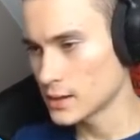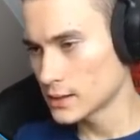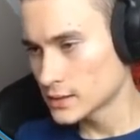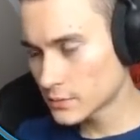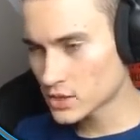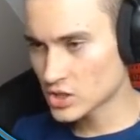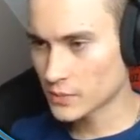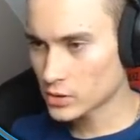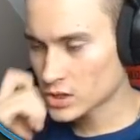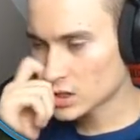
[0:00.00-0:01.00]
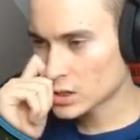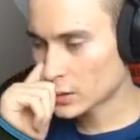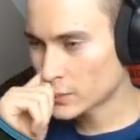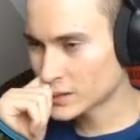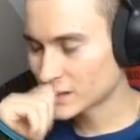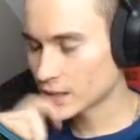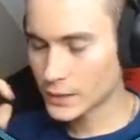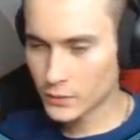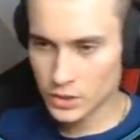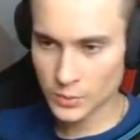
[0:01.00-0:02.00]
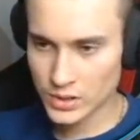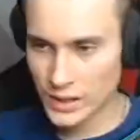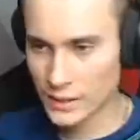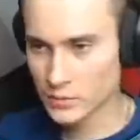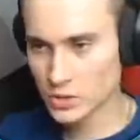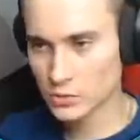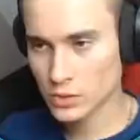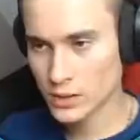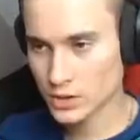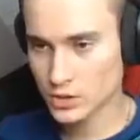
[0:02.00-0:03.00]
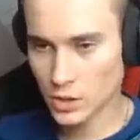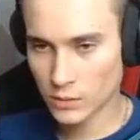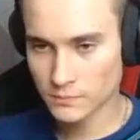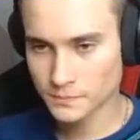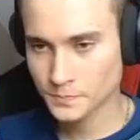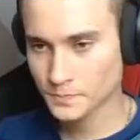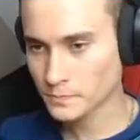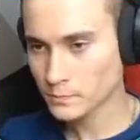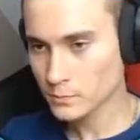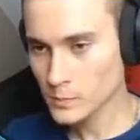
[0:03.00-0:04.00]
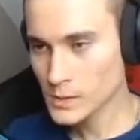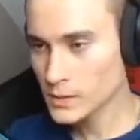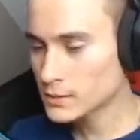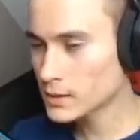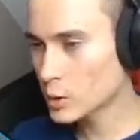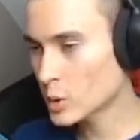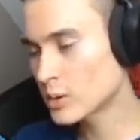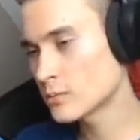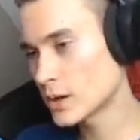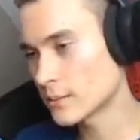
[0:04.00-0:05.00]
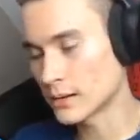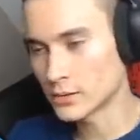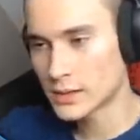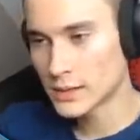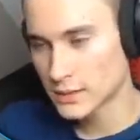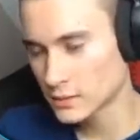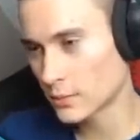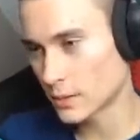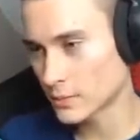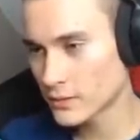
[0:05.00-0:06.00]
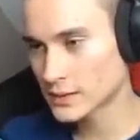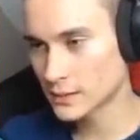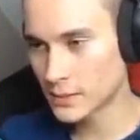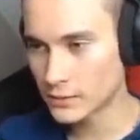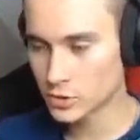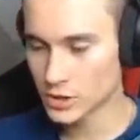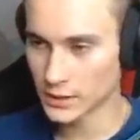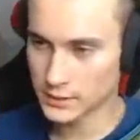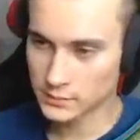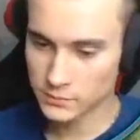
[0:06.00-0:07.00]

Zobaczymy, to jeszcze trzeba myśleć, ale tak właśnie myślałem, że tutaj gdzieś dom, tylko, dobra, no teraz, dobra, mniej więcej plan już jest.